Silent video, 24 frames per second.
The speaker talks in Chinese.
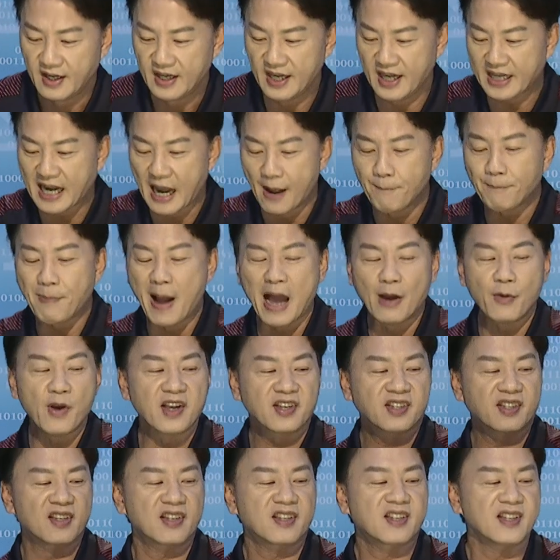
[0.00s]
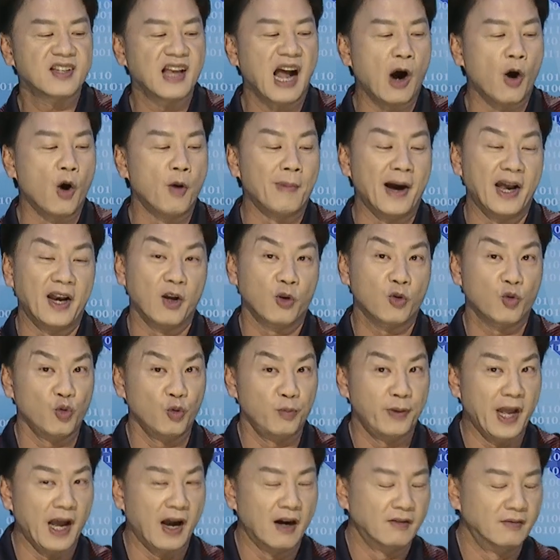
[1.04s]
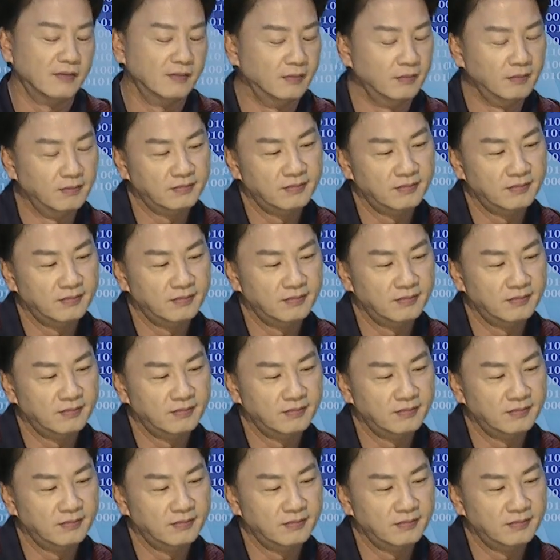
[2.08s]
你看八月十四号我买的股票，